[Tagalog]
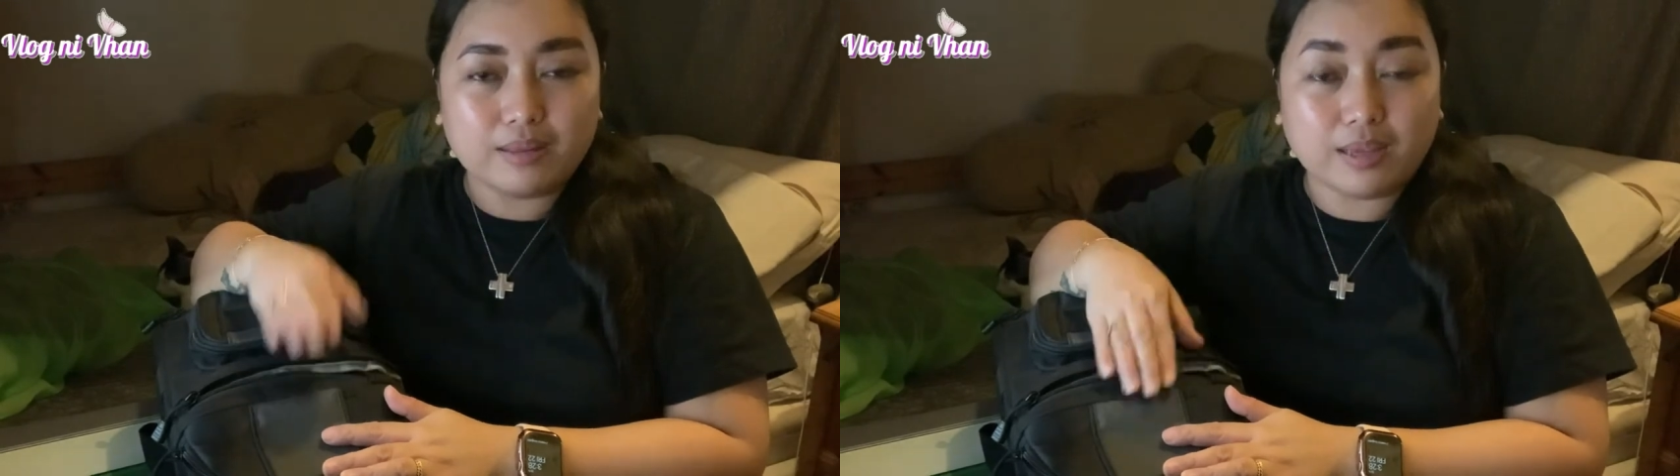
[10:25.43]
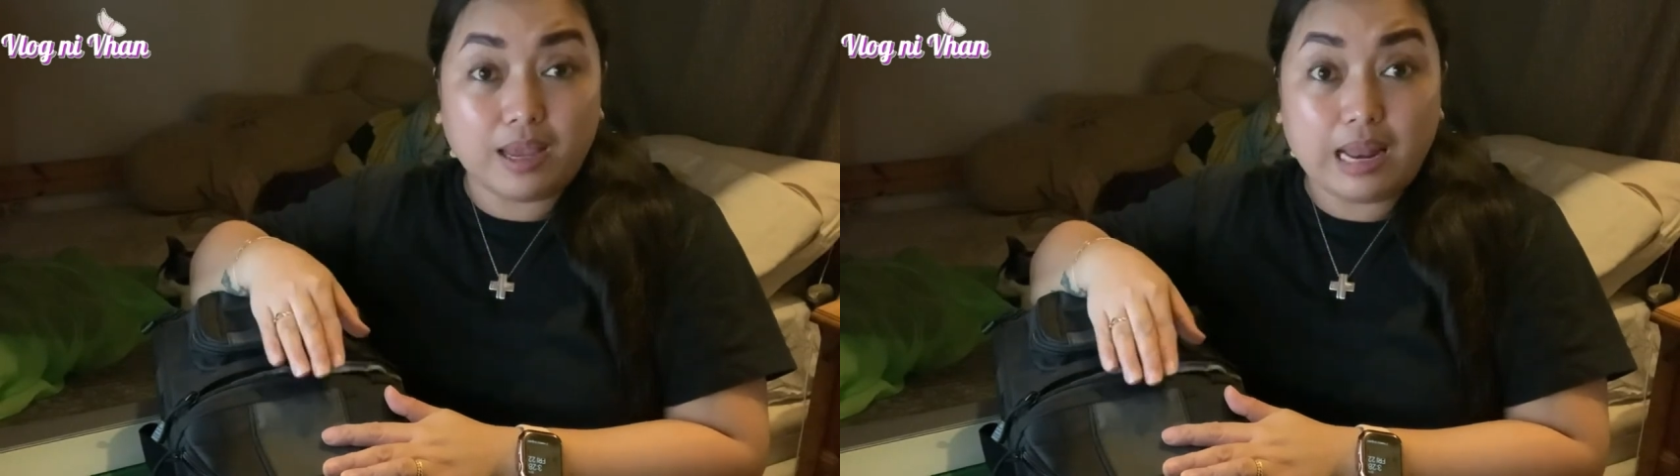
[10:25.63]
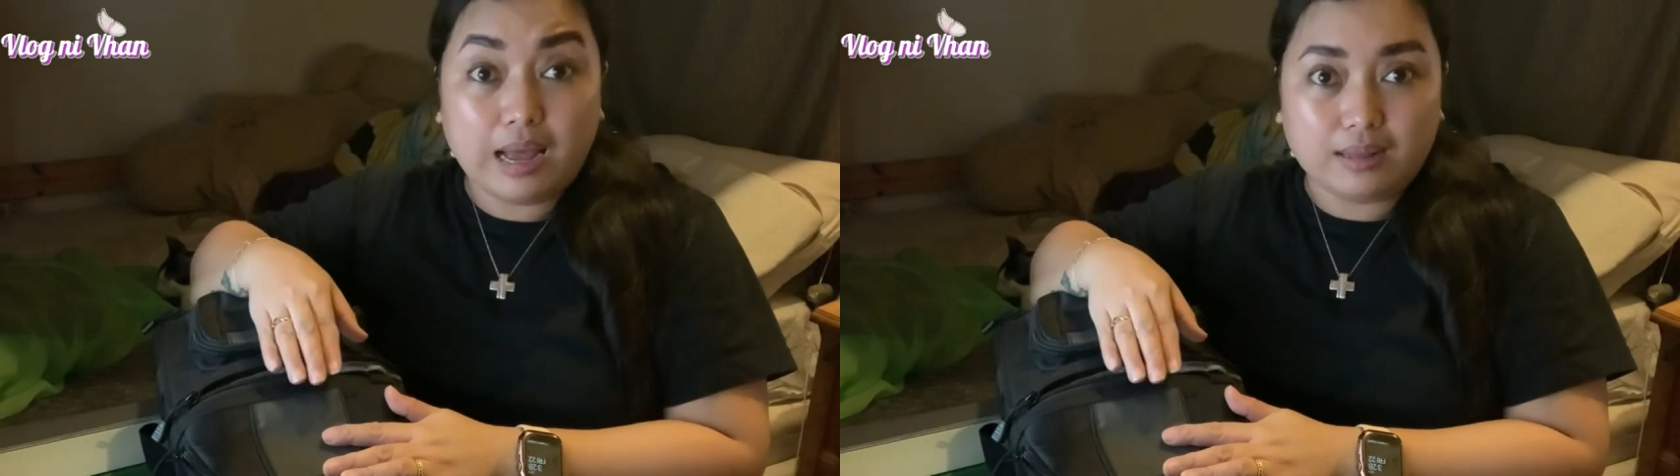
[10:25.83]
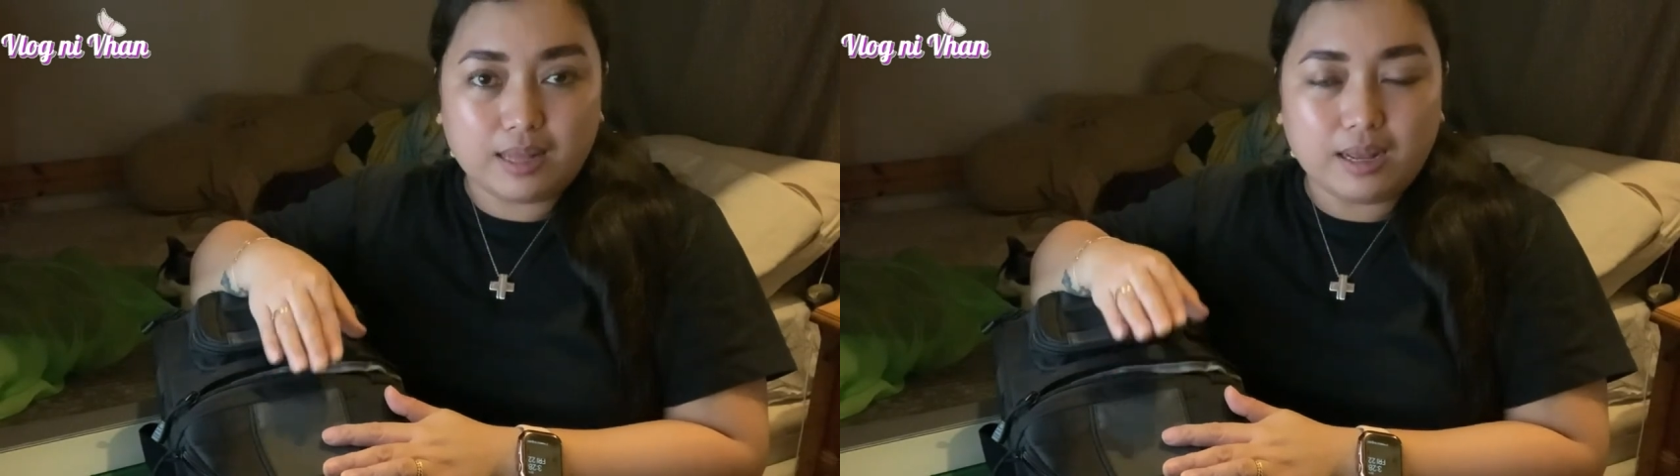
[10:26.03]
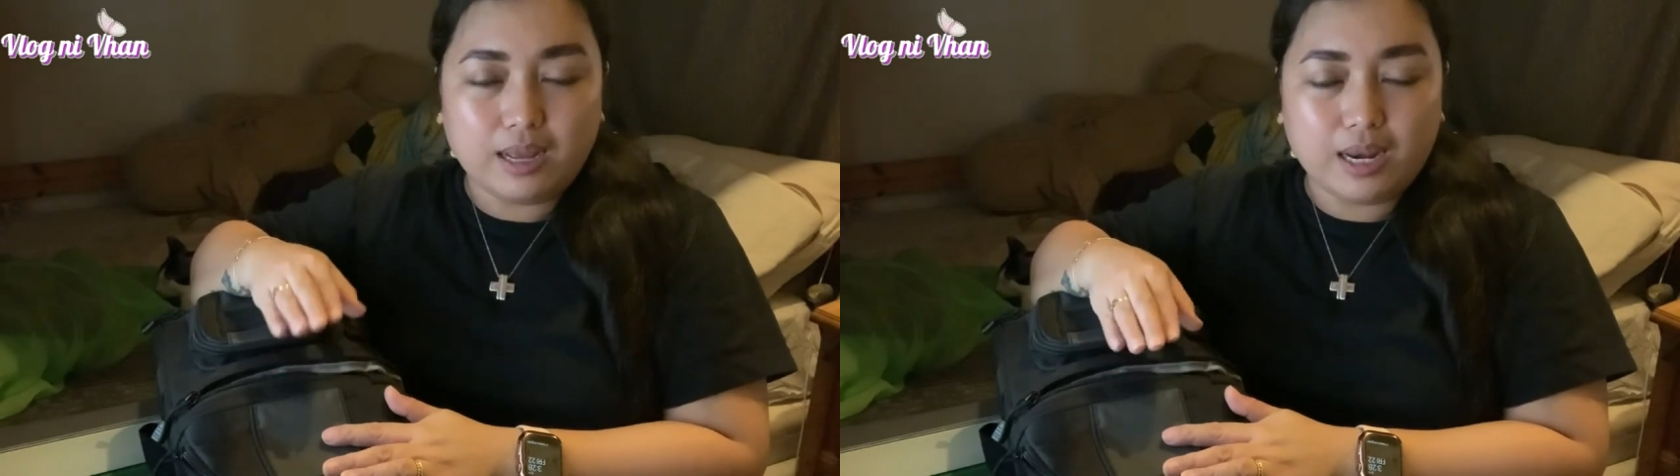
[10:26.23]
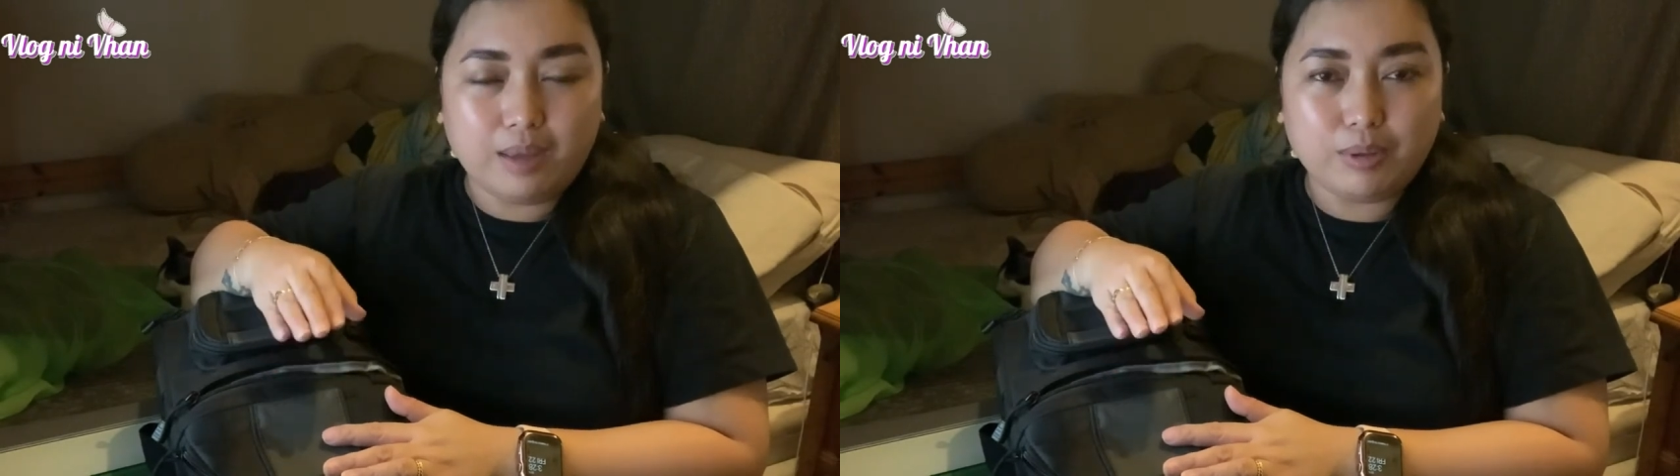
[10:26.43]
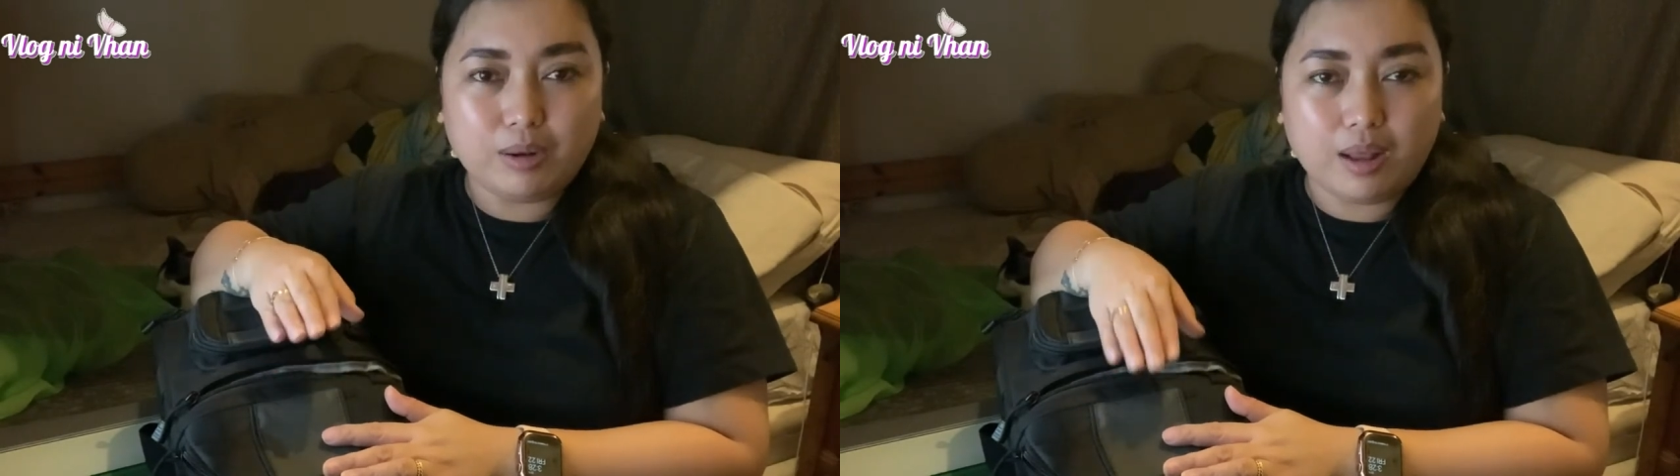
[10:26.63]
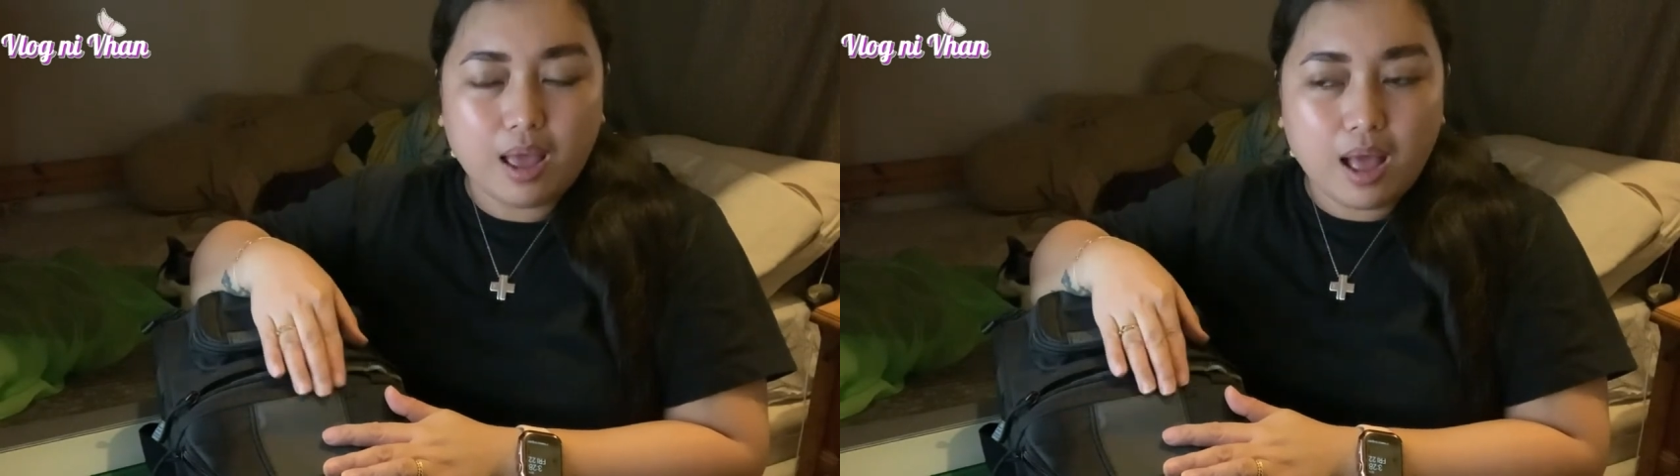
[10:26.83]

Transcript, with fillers: Kasi kailangan talaga namin